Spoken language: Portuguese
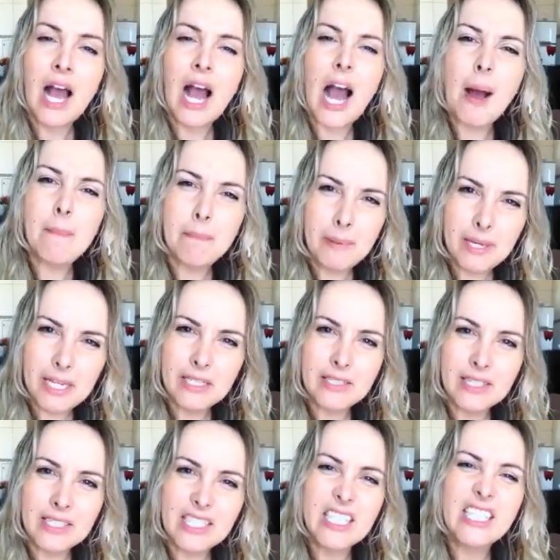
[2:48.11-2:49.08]

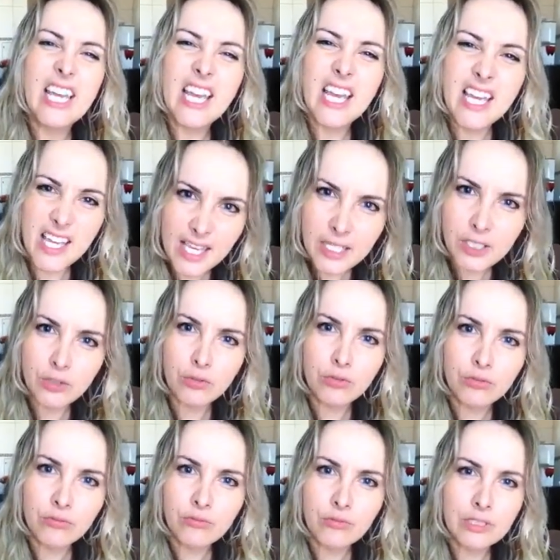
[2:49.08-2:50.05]
Aprenda que guerreiro
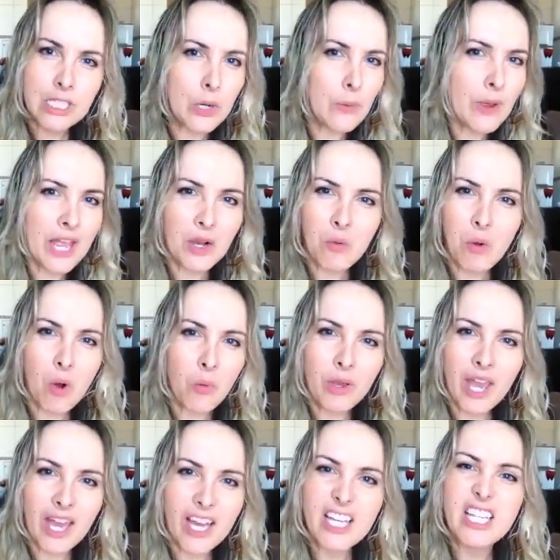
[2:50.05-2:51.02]
não é
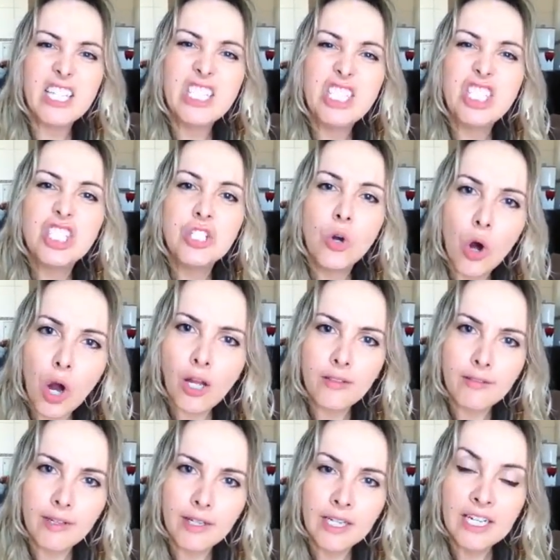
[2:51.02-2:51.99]
qualquer
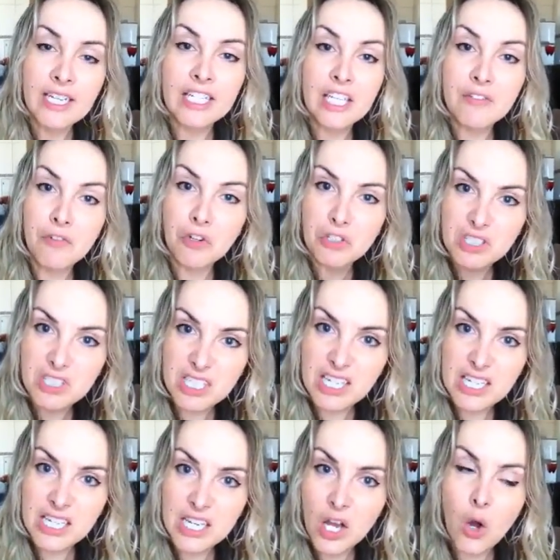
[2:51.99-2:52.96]
idiota que
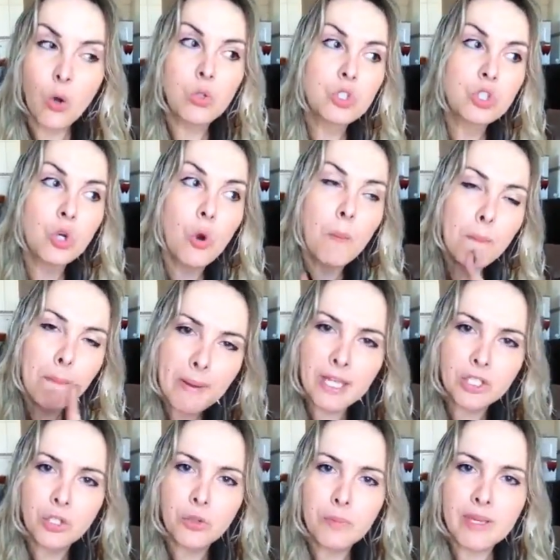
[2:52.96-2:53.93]
você ou o senhor
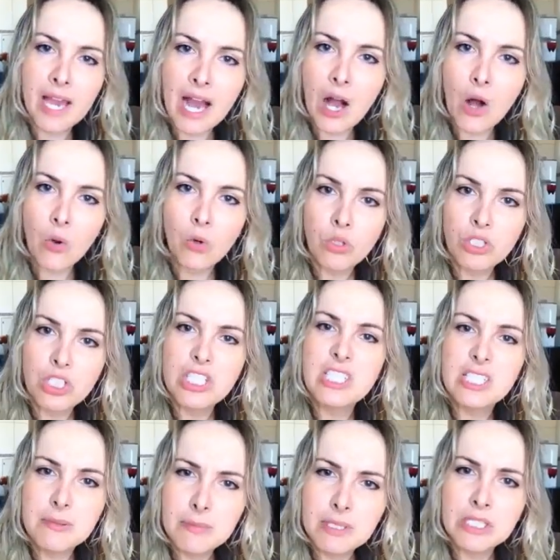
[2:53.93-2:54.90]
Pedro Bial
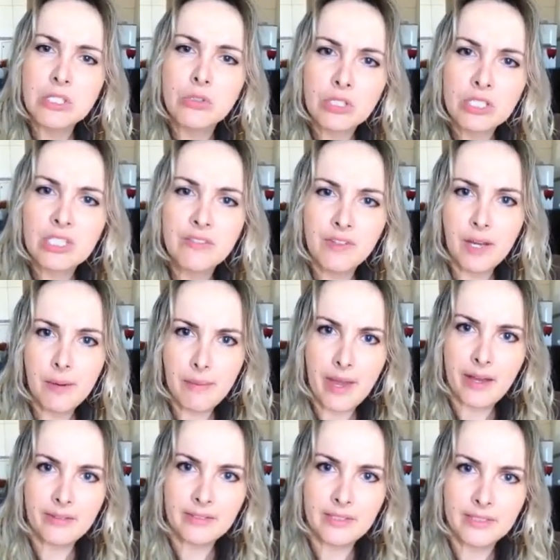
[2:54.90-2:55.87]
disseminam na TV
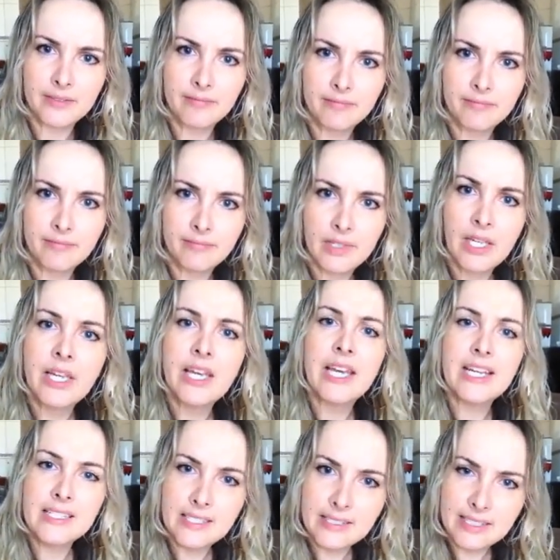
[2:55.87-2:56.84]
aberta.
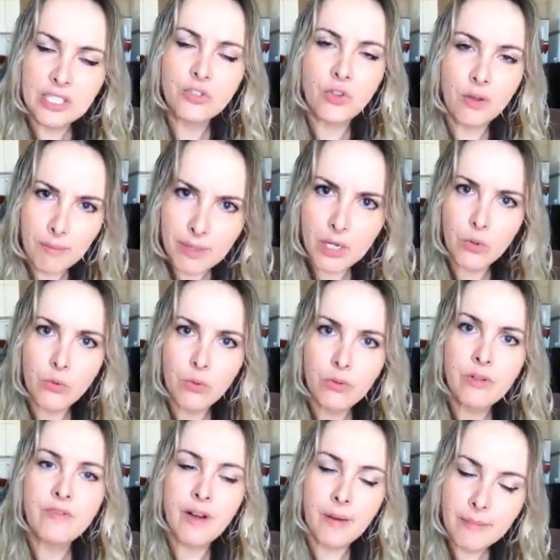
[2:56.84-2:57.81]
Esse texto é meu,
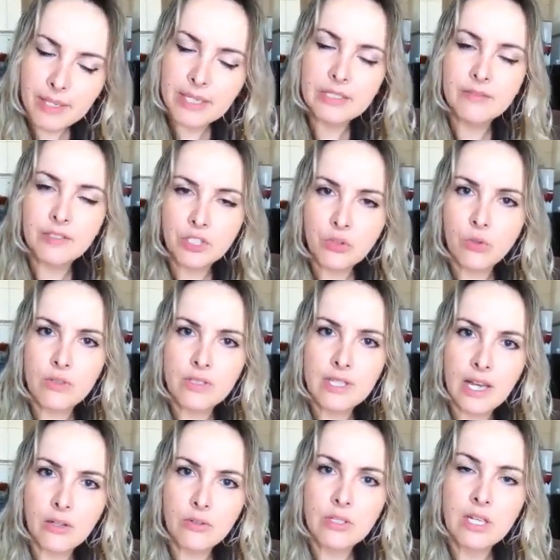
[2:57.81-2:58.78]
Fabiane
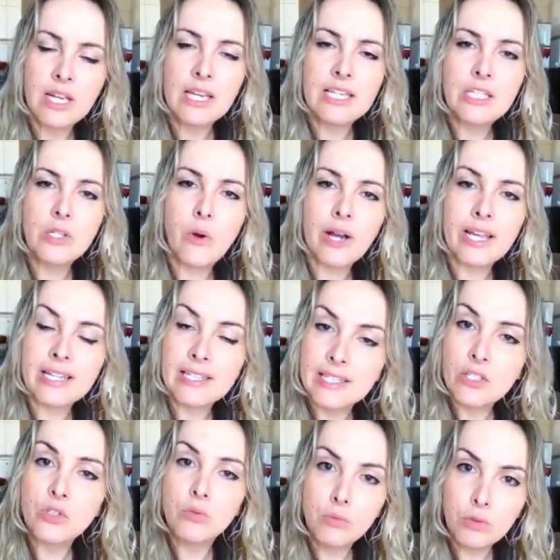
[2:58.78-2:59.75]
Vasconcelos, e eu
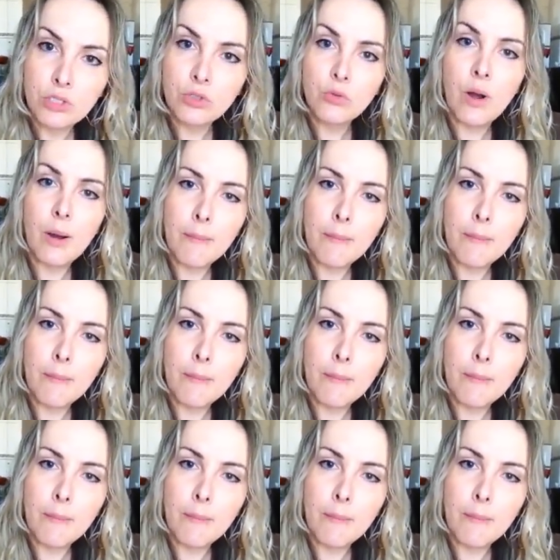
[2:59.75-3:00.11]
agradeço muito o